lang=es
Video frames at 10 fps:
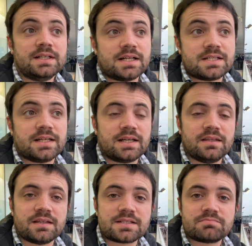Así que
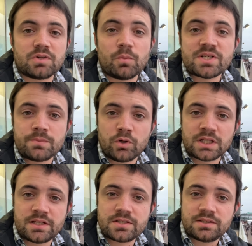quizás lo más
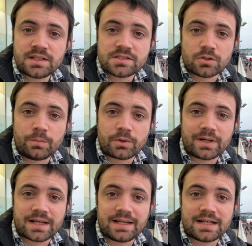importante es
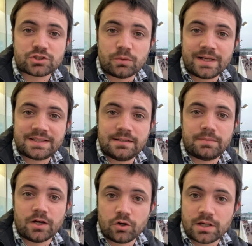comprobar que el Aston Martin
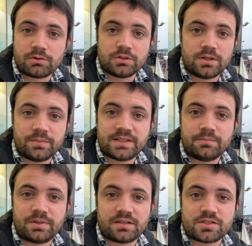mejora cuando le meten
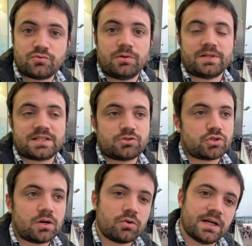piezas nuevas, que eso es
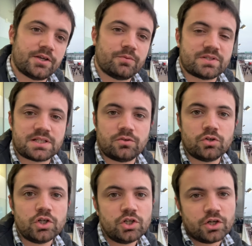algo que el año pasado
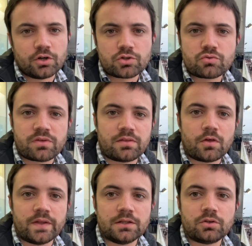no sucedió
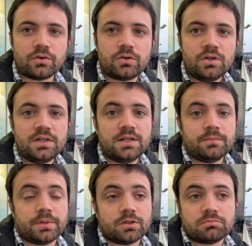del todo,
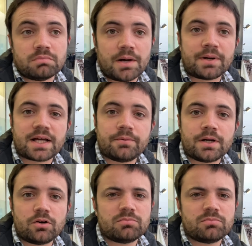pero habrá que verlo.